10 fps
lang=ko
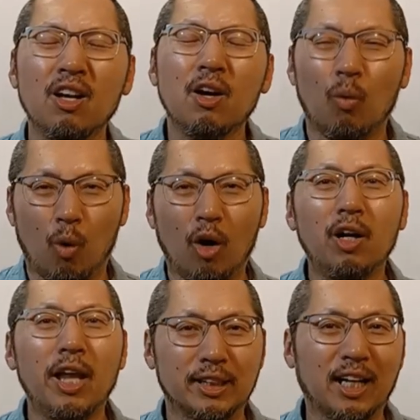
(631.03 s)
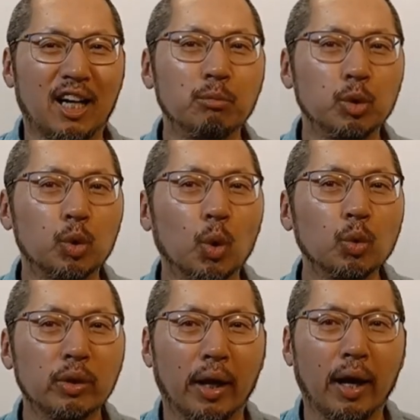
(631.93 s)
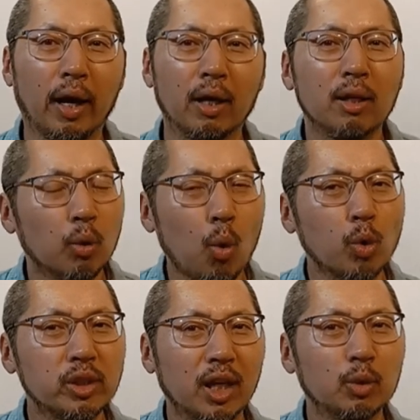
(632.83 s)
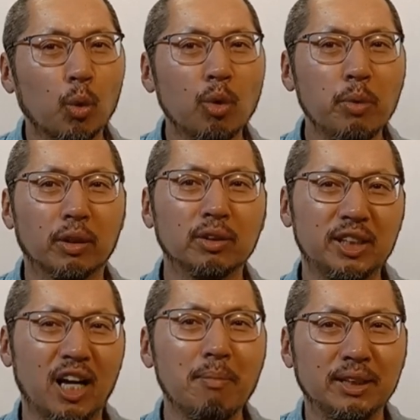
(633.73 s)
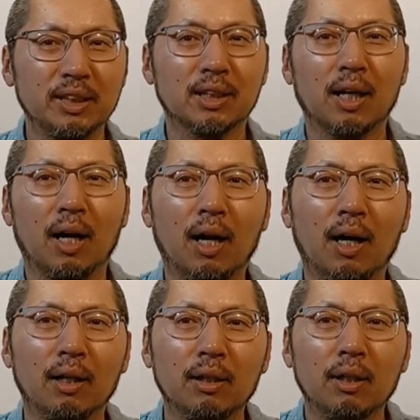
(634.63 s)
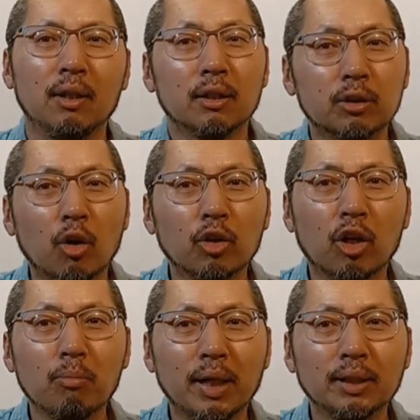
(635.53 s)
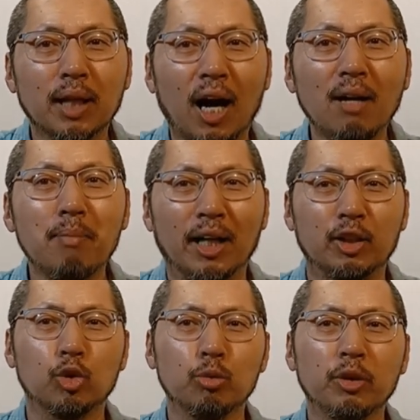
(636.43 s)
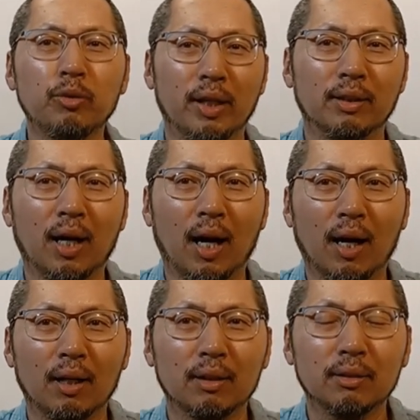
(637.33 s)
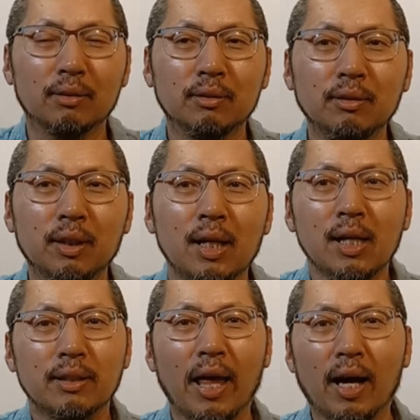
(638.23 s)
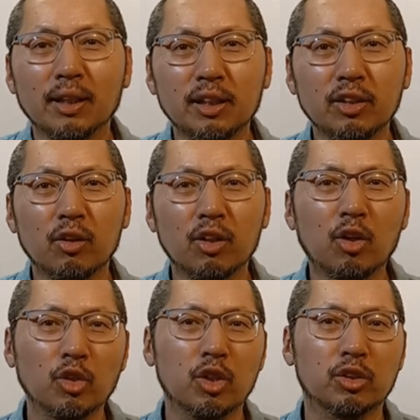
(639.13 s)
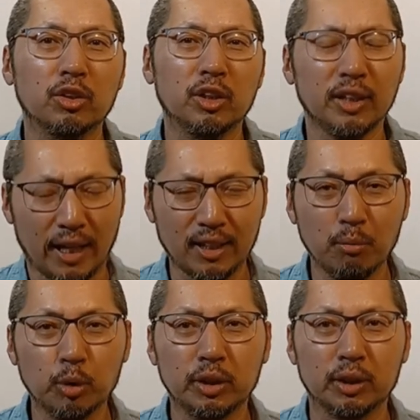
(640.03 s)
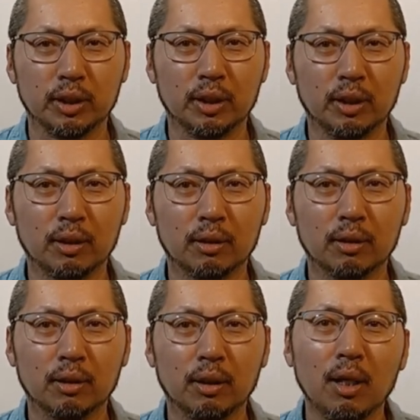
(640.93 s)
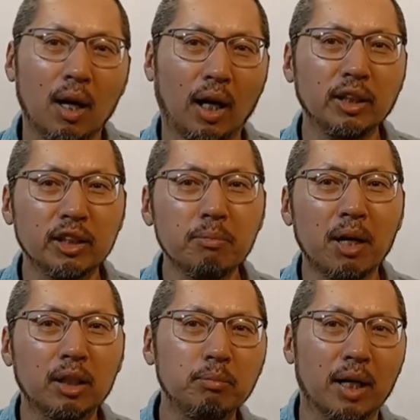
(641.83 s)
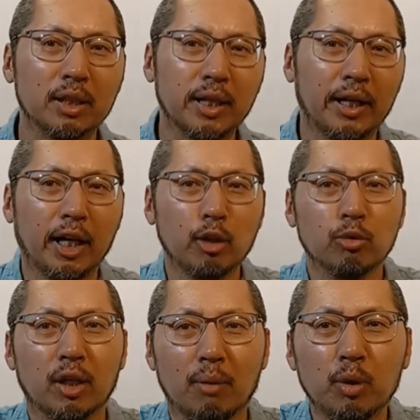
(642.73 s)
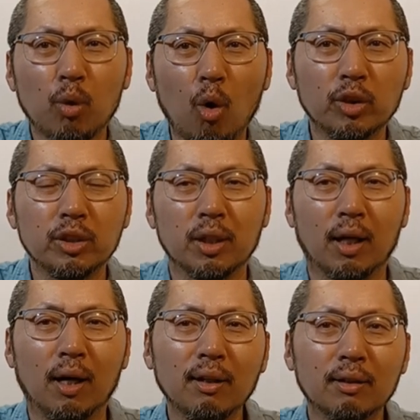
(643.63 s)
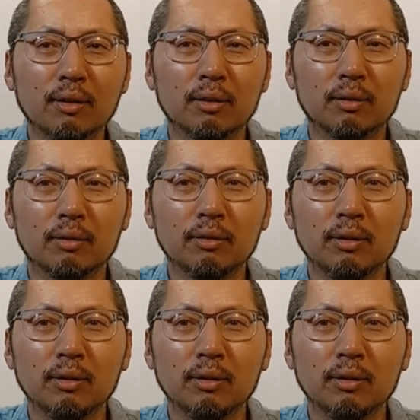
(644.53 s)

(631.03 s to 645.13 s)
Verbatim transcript: 원래 사람은 좋은데 꼭지가 돌면 지랄 맞으니까 성격만 잘 맞춰주면 된다. 응? 내가 신경을 건드렸으니 내 잘못이지. 아니 이만큼 나를 사랑해준 사람이 또 어딨냐? 응?